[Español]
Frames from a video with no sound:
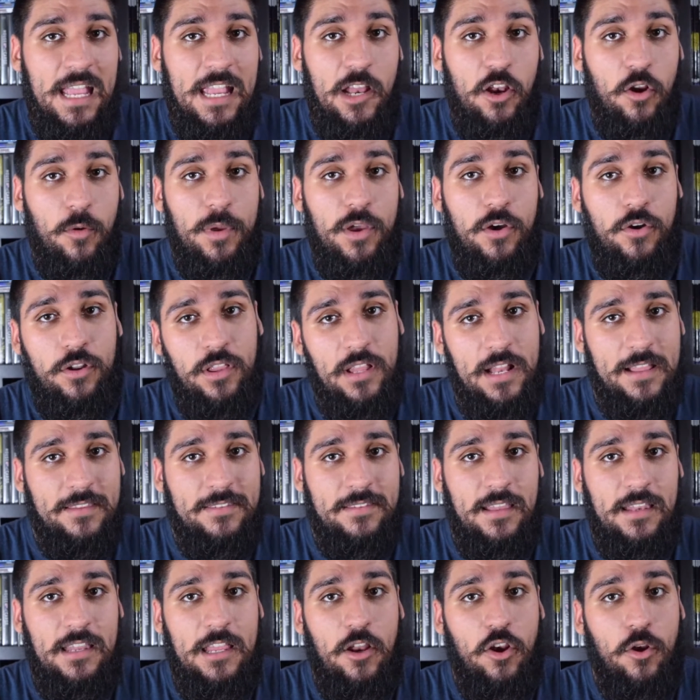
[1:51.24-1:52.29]
es que lo mejor de la
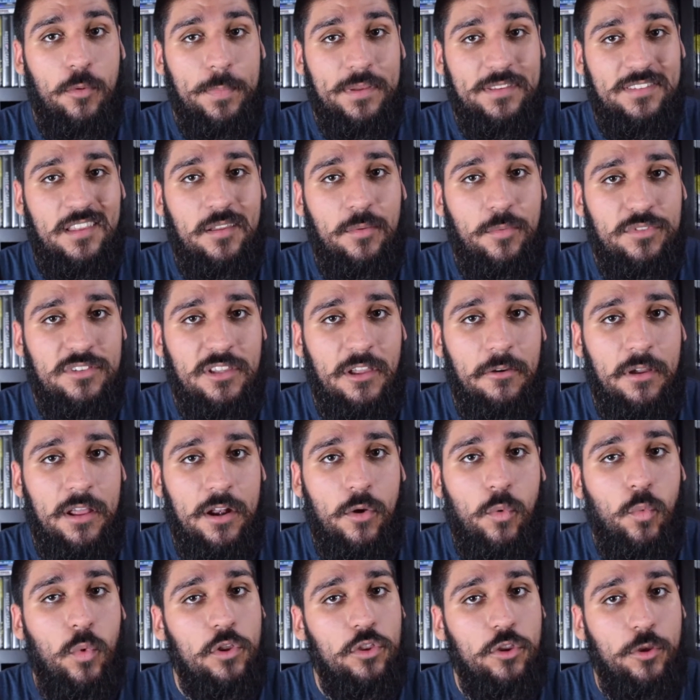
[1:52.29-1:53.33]
serie lo empezamos a
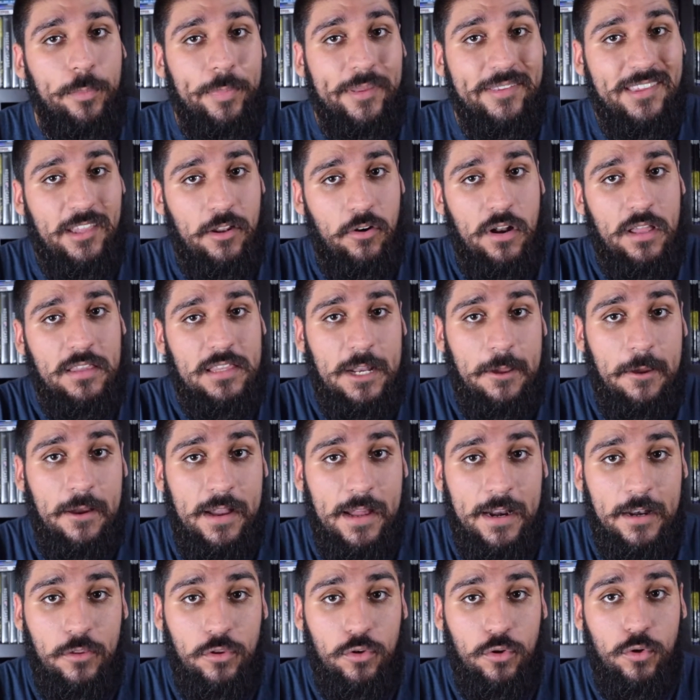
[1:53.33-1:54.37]
ver cuando empezaron a
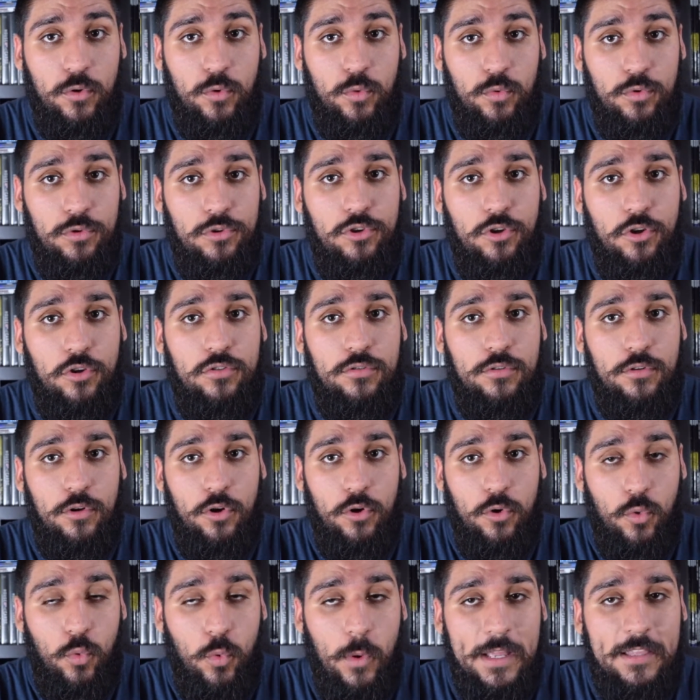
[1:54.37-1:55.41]
trabajar todos juntos,
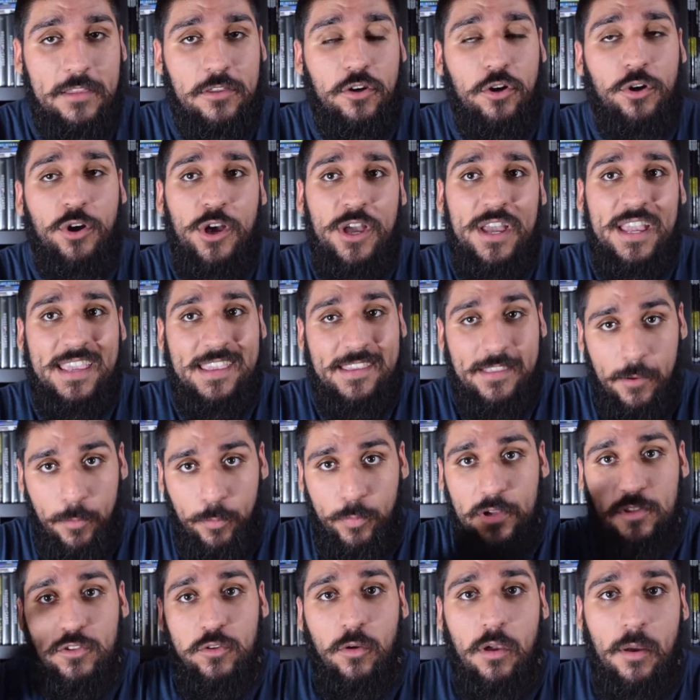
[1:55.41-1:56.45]
los cuatro, y
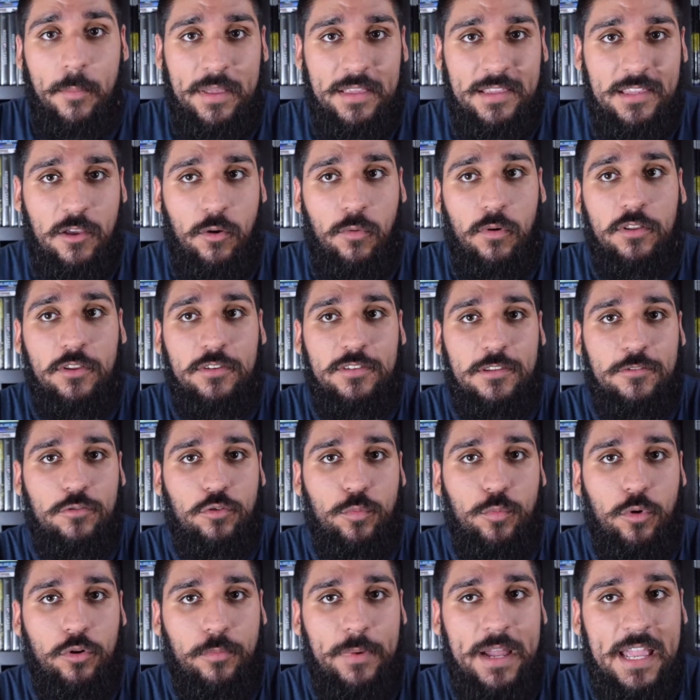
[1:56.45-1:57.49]
después obviamente cuando se
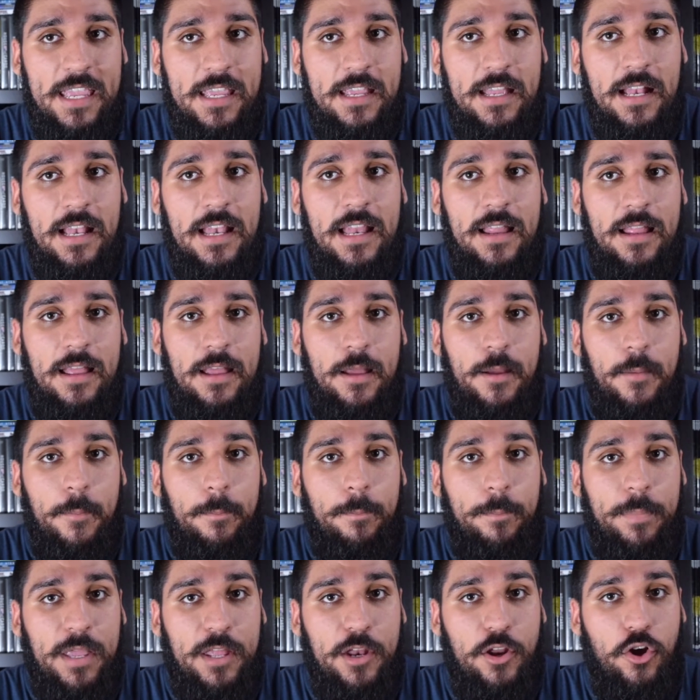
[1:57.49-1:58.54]
sumó Michael,
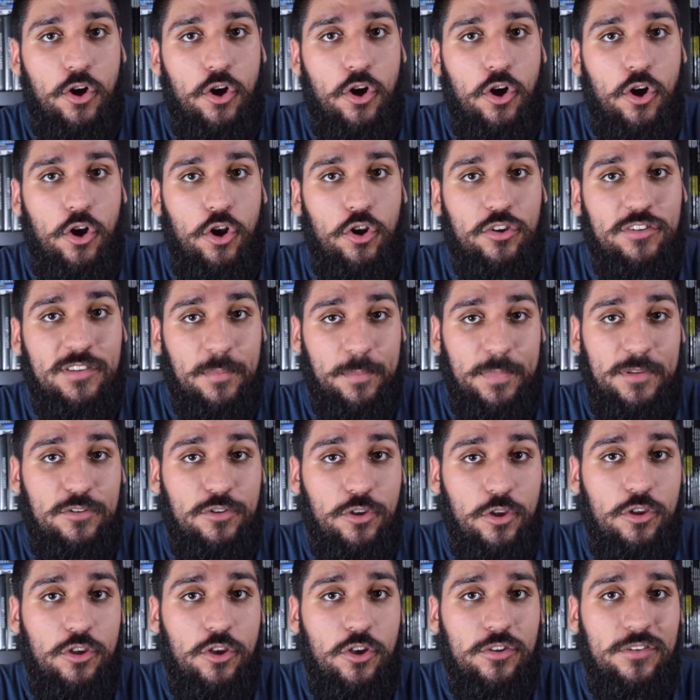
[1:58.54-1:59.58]
pero los
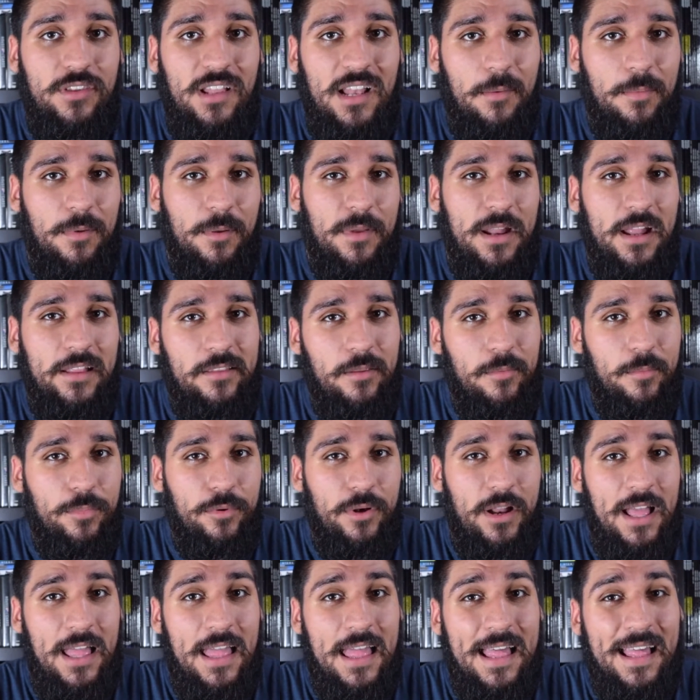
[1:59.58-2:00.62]
episodios de las primeras
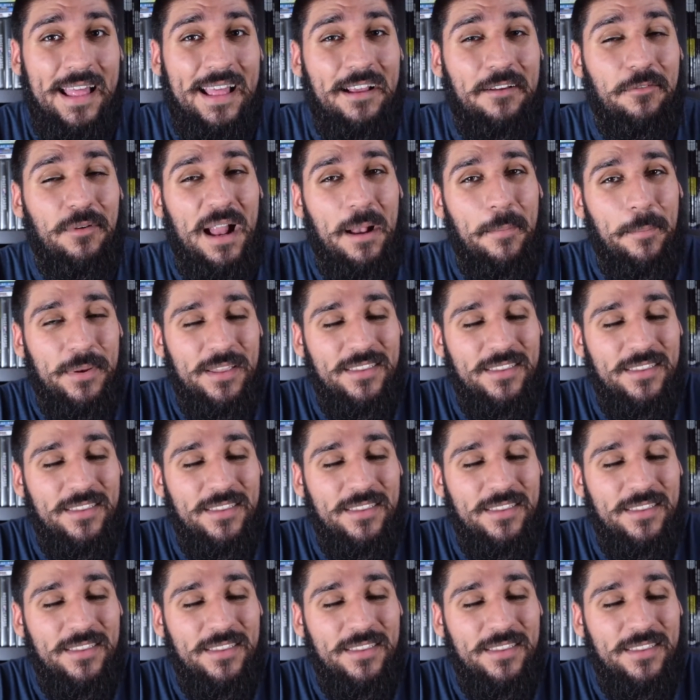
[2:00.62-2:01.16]
temporada al